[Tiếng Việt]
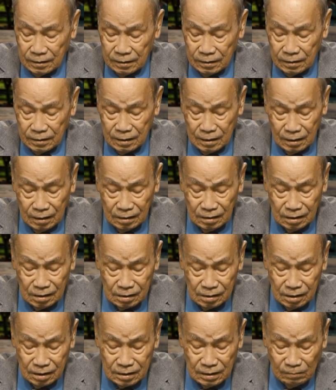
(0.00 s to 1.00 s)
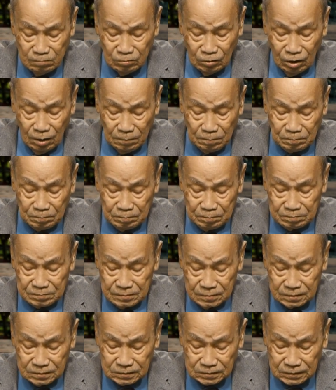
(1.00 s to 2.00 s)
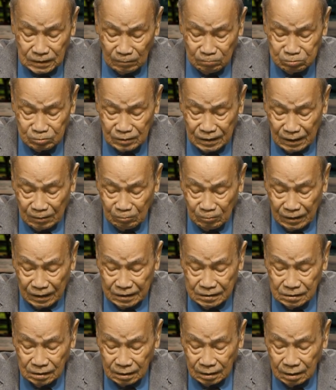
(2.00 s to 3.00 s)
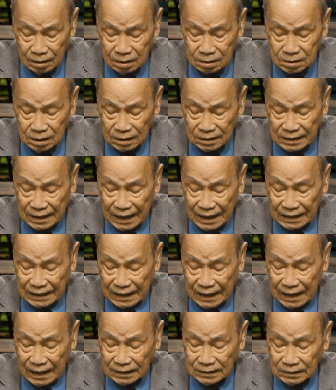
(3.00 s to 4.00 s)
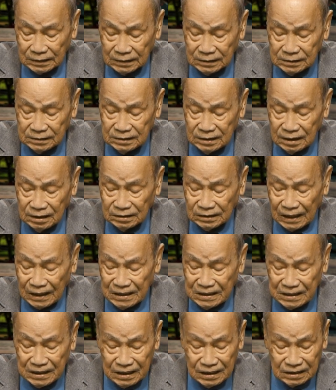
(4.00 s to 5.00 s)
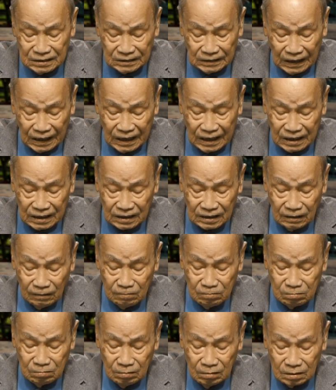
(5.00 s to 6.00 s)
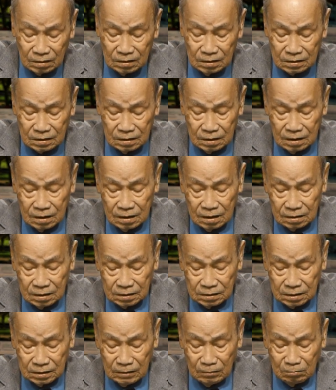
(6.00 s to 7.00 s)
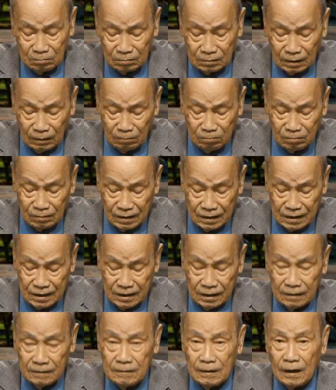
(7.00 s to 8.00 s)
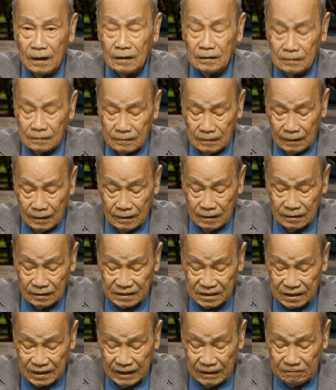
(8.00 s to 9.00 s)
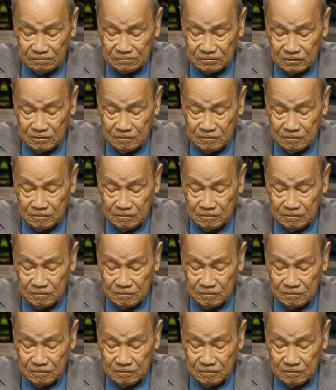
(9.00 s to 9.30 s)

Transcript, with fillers: Những người đóng góp trong và ngoài nước rất đa dạng, từ những thanh niên thành công trong công nghệ ở Kiev,